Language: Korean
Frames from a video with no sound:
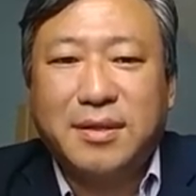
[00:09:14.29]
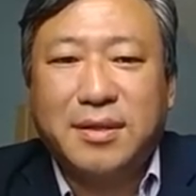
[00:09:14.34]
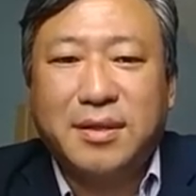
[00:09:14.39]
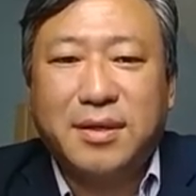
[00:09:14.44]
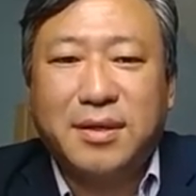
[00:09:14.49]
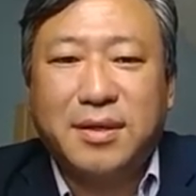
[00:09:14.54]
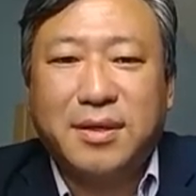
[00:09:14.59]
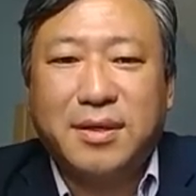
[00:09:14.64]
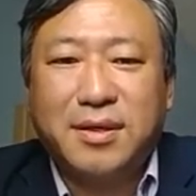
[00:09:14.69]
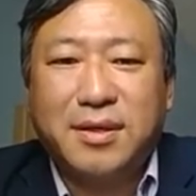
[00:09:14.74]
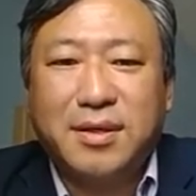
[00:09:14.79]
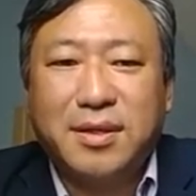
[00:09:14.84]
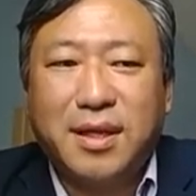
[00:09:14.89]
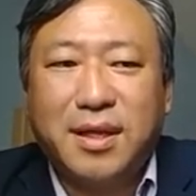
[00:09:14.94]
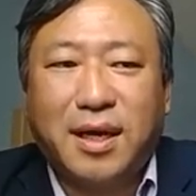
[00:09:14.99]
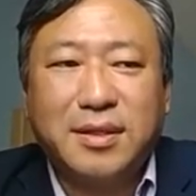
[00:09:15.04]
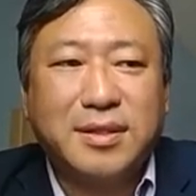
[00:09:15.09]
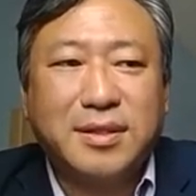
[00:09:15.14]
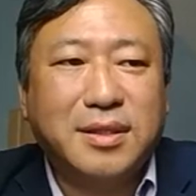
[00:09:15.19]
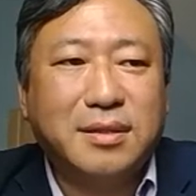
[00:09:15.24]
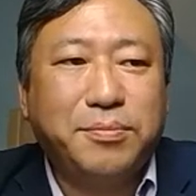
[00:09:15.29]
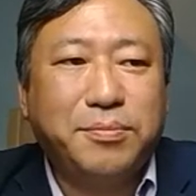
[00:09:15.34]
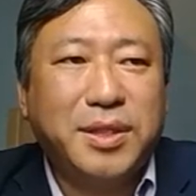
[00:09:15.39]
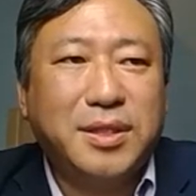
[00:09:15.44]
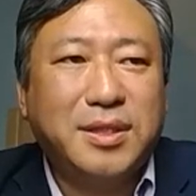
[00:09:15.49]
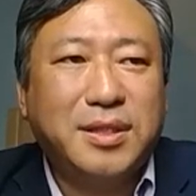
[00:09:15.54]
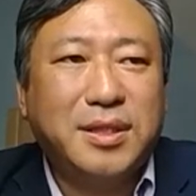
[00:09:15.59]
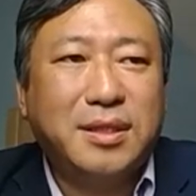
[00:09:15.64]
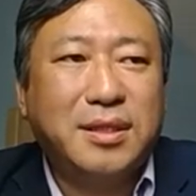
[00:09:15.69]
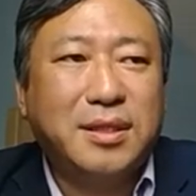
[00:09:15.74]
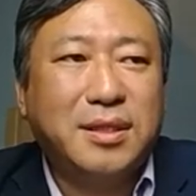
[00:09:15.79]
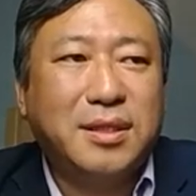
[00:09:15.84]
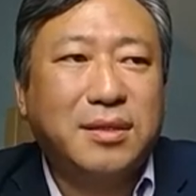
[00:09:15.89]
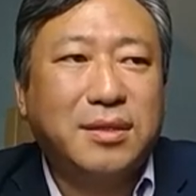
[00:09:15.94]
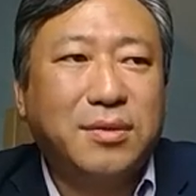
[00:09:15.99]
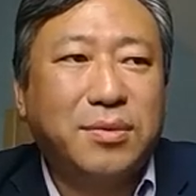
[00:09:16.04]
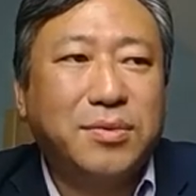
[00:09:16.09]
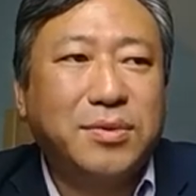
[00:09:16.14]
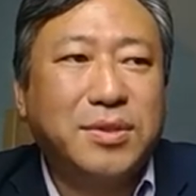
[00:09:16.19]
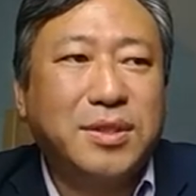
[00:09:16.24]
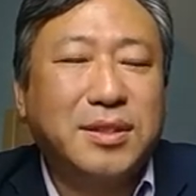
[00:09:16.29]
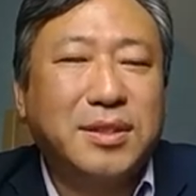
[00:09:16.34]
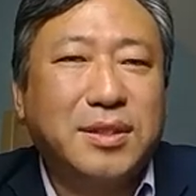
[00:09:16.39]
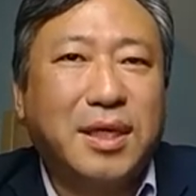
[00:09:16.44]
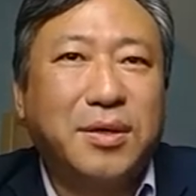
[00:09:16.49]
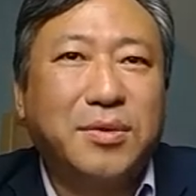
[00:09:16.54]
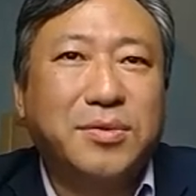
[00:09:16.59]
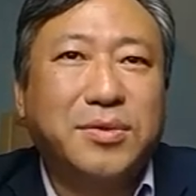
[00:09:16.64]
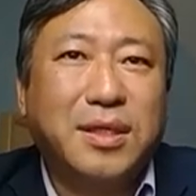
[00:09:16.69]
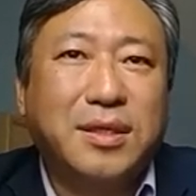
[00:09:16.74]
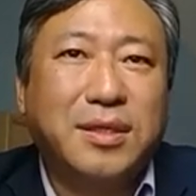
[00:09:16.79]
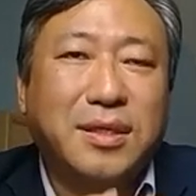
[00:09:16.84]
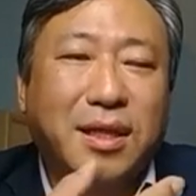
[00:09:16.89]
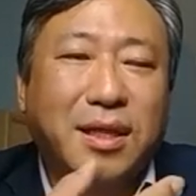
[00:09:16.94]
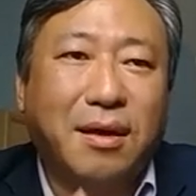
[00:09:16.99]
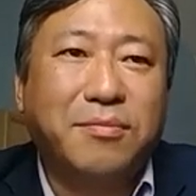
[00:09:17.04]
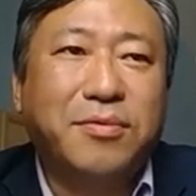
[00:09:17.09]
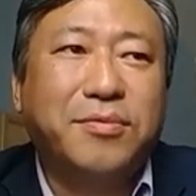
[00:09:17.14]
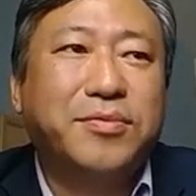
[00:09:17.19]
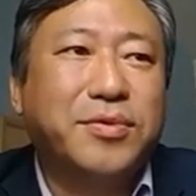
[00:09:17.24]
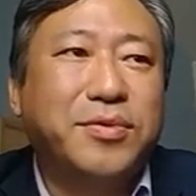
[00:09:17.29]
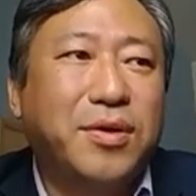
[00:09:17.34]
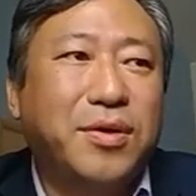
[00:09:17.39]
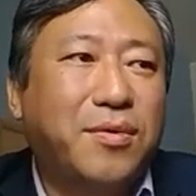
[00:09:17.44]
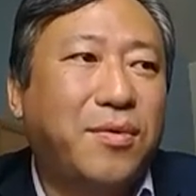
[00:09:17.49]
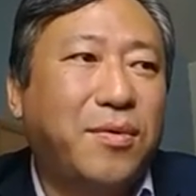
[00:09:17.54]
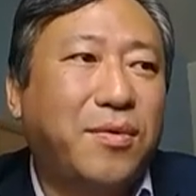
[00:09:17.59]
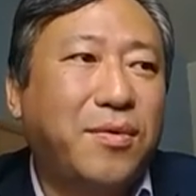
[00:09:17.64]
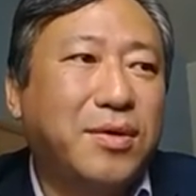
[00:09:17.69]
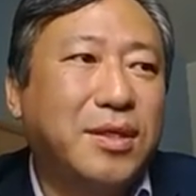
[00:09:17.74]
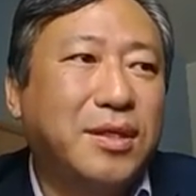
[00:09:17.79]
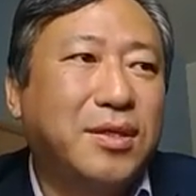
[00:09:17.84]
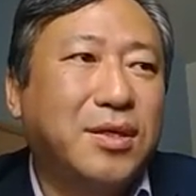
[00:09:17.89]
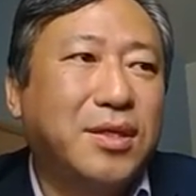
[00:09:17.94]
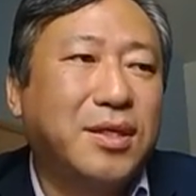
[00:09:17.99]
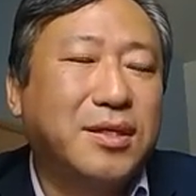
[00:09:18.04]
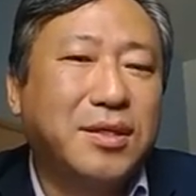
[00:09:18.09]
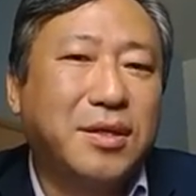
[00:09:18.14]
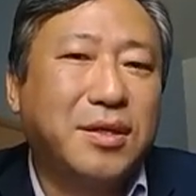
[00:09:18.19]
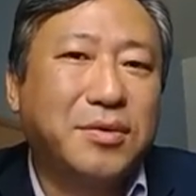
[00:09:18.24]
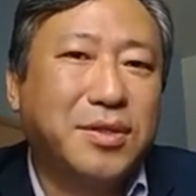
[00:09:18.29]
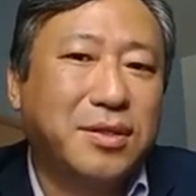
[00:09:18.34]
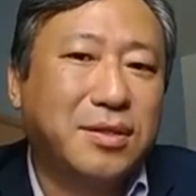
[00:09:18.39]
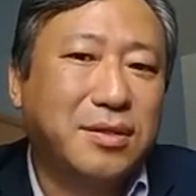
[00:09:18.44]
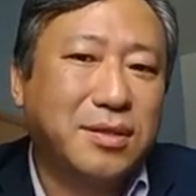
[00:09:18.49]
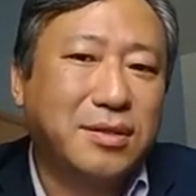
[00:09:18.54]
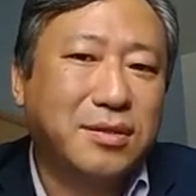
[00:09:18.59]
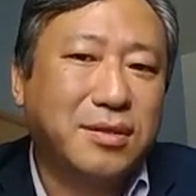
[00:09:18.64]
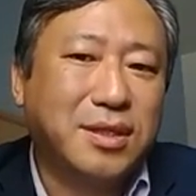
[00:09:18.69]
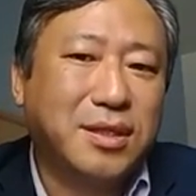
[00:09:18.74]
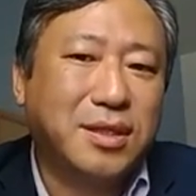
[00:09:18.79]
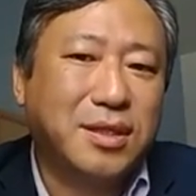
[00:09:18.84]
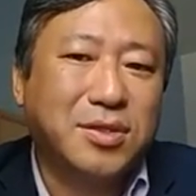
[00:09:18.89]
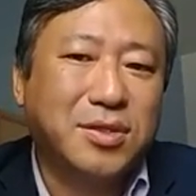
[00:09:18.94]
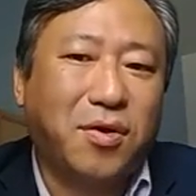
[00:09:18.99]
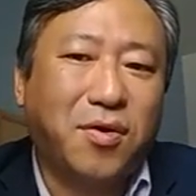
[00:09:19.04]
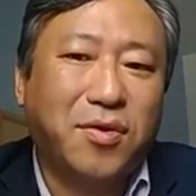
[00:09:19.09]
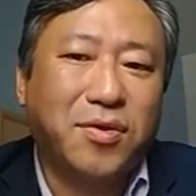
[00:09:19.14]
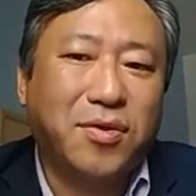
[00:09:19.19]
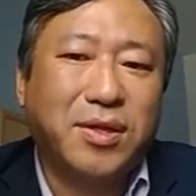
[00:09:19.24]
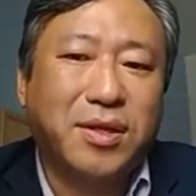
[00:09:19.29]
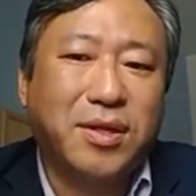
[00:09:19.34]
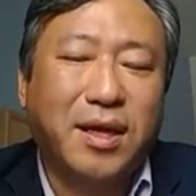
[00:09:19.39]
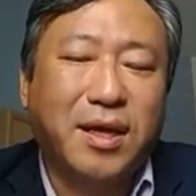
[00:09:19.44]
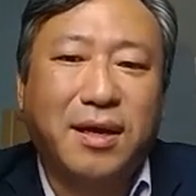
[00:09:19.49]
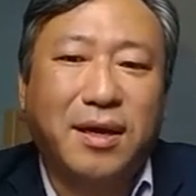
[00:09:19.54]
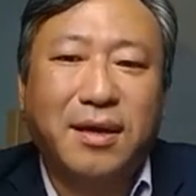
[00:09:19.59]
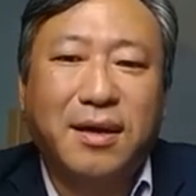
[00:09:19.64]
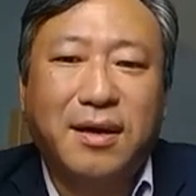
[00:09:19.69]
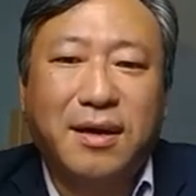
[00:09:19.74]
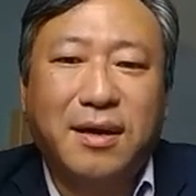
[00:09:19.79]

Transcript: 어, 당시에 PC 통신 사용자들이 대부분이었고 인터넷 사용자들은 극히 적었는데